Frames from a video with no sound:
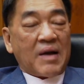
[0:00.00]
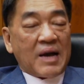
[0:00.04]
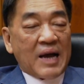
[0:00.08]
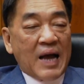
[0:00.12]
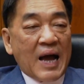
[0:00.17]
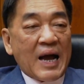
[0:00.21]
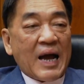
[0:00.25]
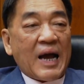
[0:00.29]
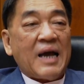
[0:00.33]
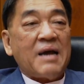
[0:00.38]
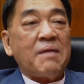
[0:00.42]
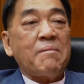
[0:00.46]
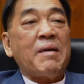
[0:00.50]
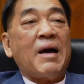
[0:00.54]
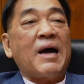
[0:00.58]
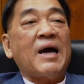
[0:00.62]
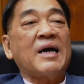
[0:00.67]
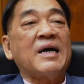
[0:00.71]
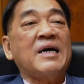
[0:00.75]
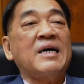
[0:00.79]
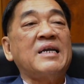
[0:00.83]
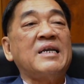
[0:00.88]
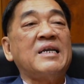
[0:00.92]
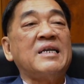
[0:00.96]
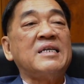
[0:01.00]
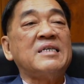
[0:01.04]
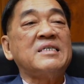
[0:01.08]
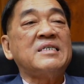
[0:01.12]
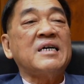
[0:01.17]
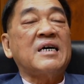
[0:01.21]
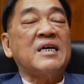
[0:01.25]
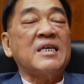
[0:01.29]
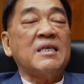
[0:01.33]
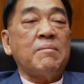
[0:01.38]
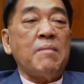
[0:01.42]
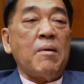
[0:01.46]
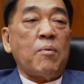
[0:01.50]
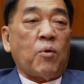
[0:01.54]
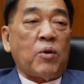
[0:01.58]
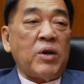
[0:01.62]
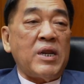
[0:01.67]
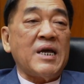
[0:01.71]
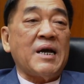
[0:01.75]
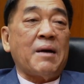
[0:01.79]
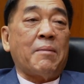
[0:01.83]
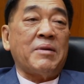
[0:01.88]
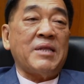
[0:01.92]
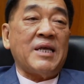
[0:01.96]
ค้าขายกันมากขึ้น ซึ่งก็จะมีผล
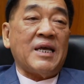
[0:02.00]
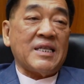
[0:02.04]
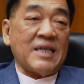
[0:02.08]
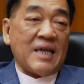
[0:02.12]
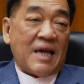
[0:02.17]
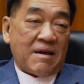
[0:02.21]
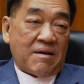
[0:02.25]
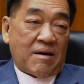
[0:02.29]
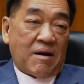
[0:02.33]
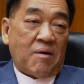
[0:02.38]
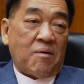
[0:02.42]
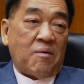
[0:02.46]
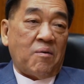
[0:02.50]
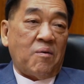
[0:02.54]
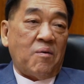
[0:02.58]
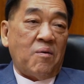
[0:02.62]
ดีกับประเทศไทยเรา